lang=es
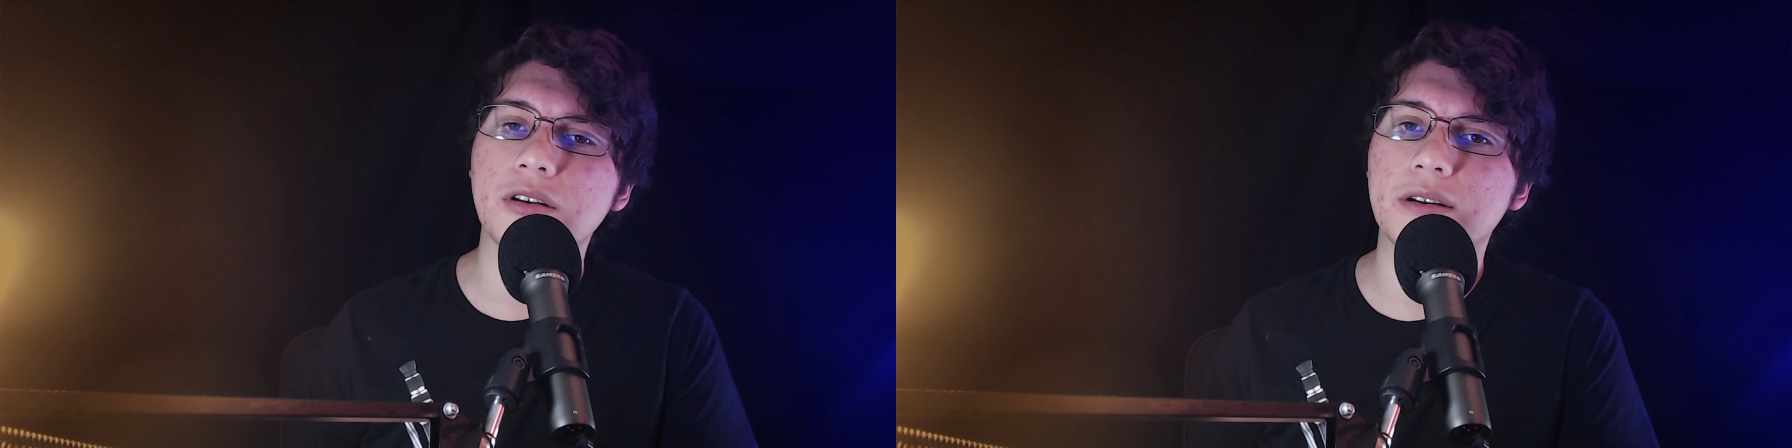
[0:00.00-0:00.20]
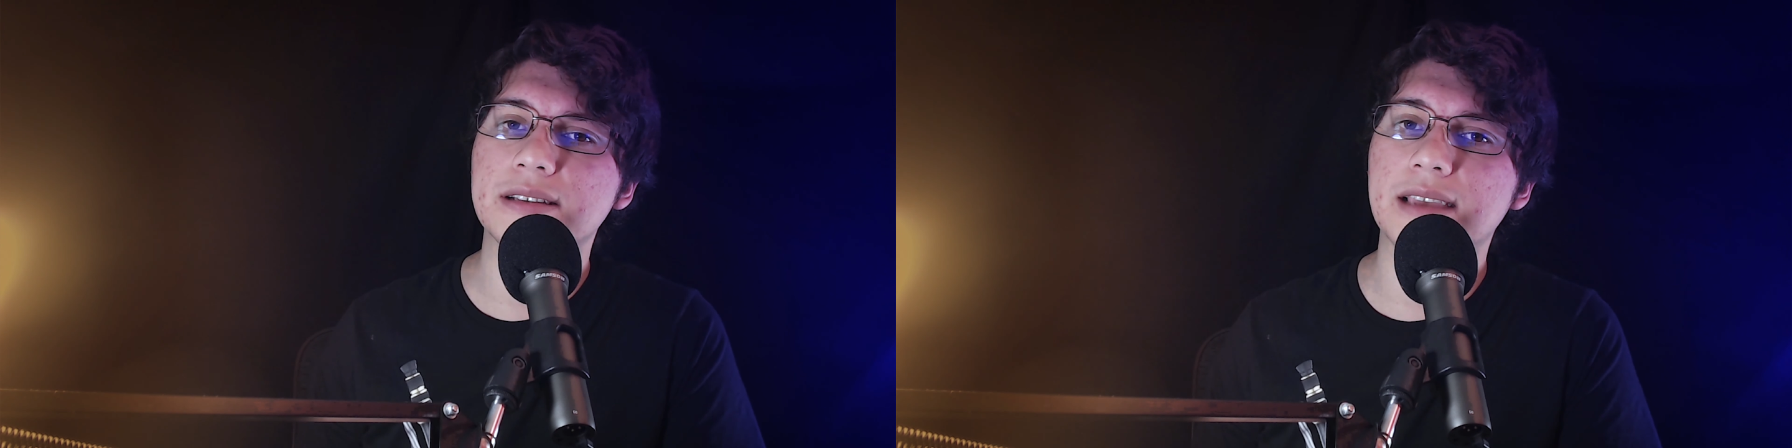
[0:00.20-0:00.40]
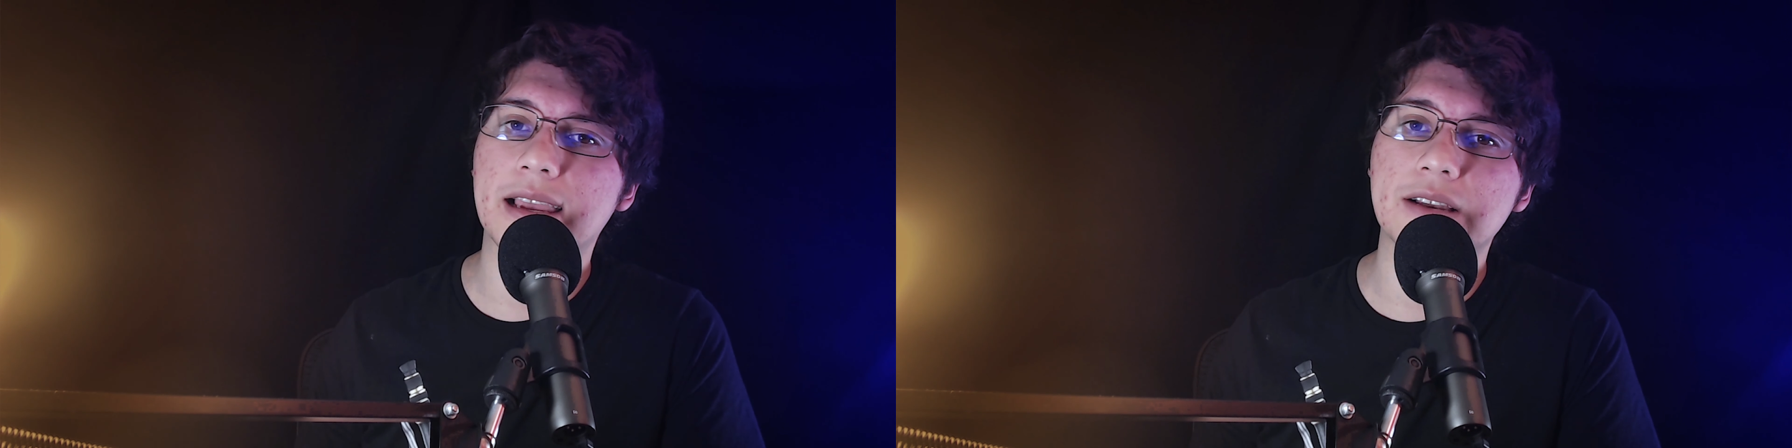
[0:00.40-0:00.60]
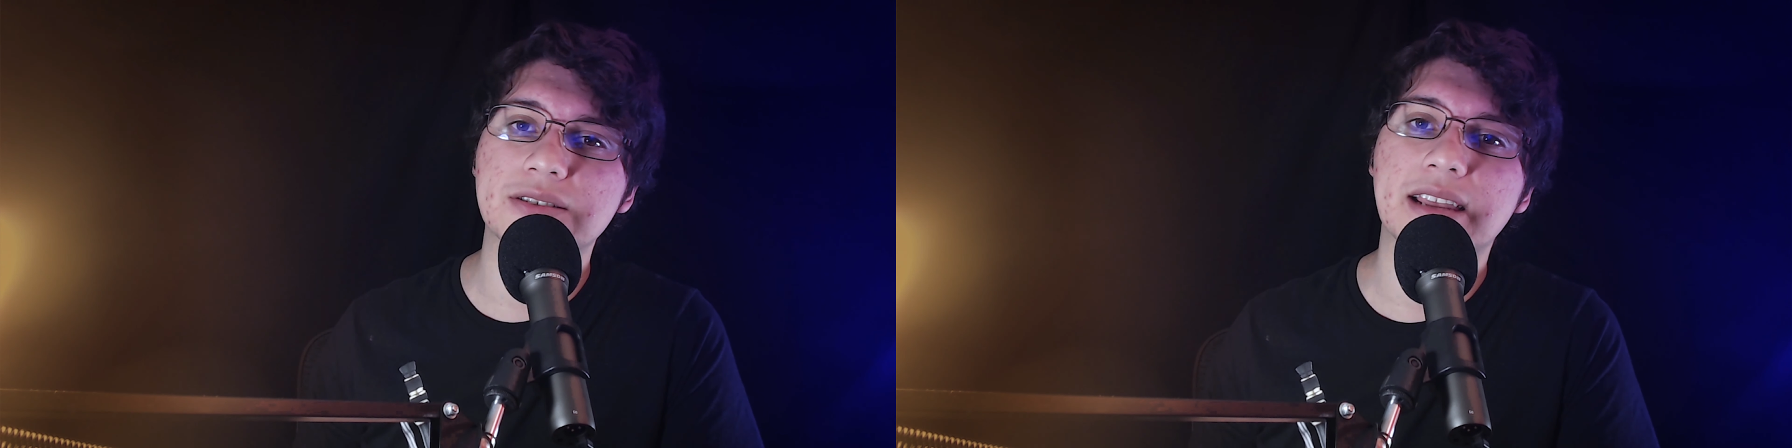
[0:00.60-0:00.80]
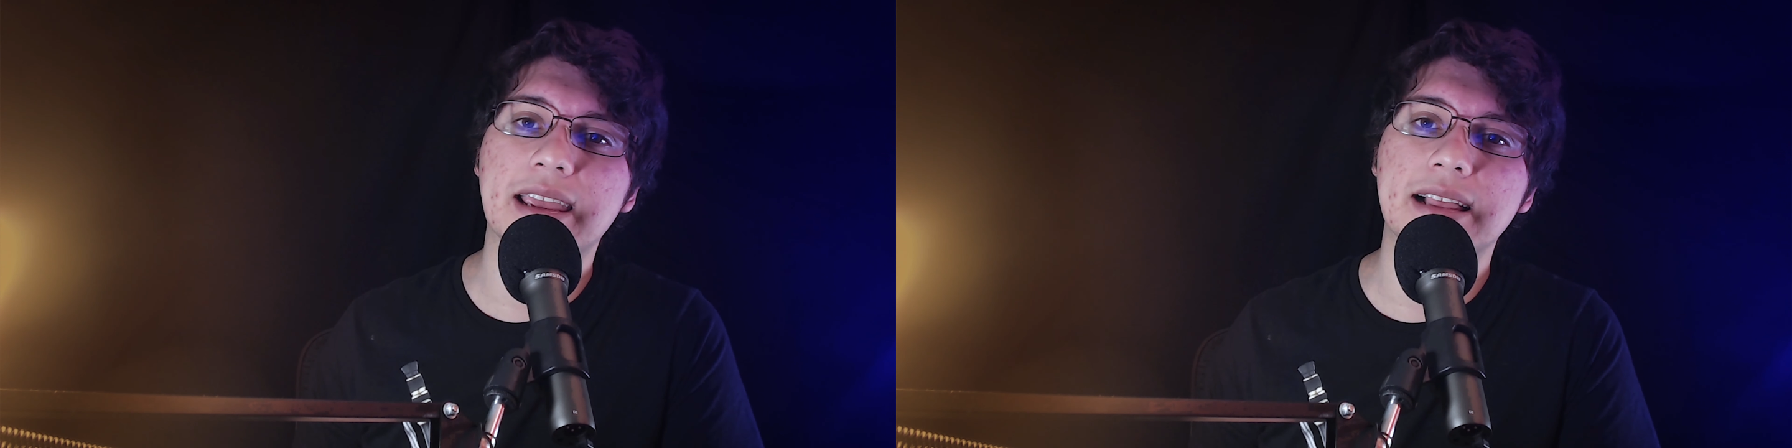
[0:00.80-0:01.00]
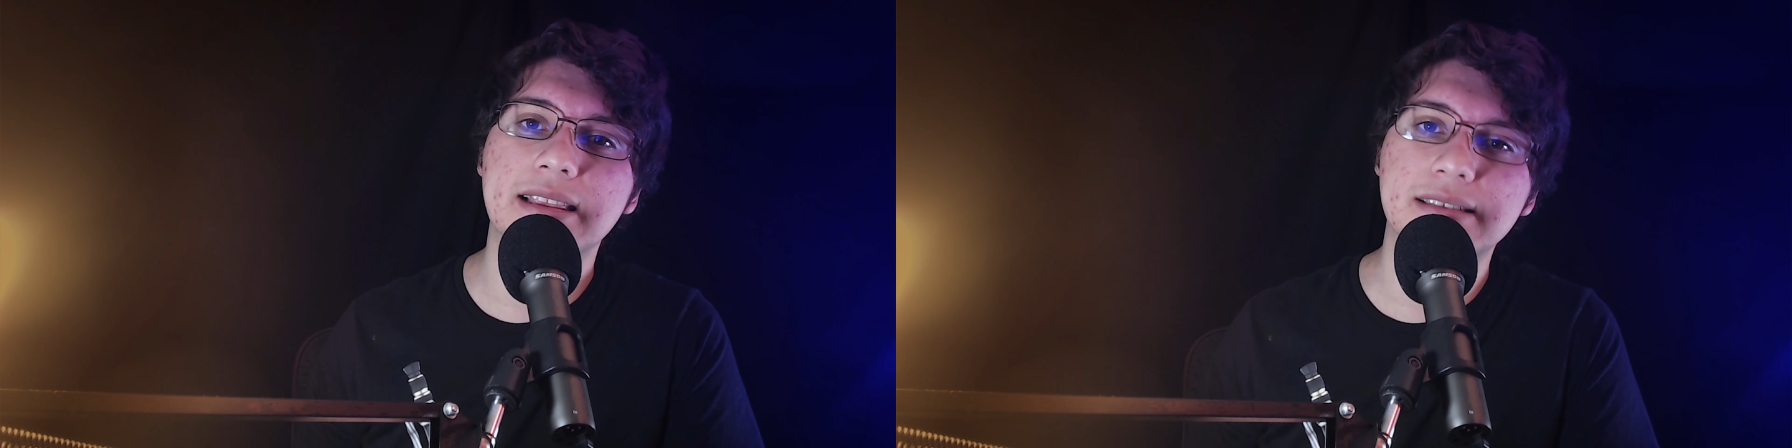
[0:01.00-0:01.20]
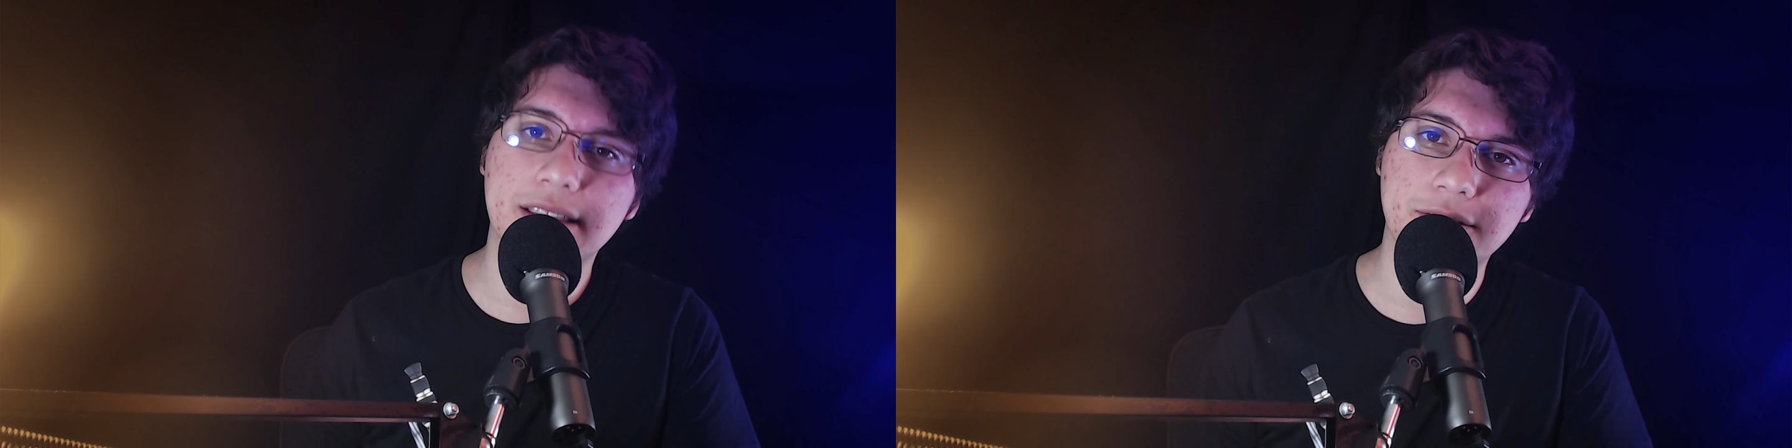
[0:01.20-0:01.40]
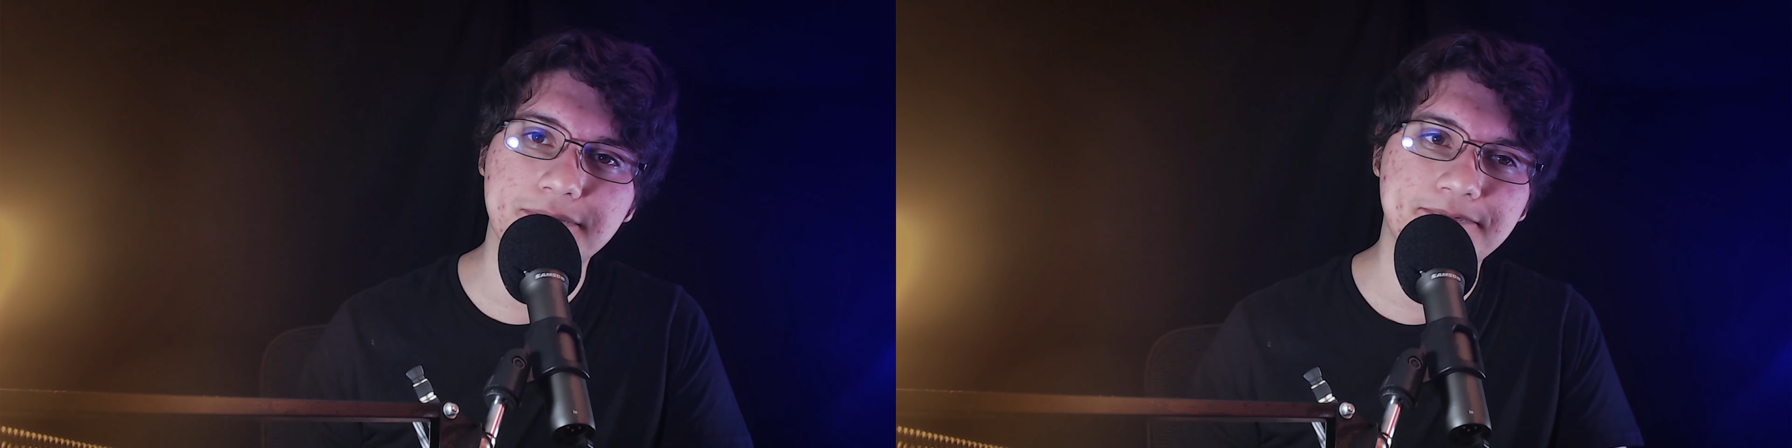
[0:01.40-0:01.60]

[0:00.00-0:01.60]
lo que sea que nos traiga el destino.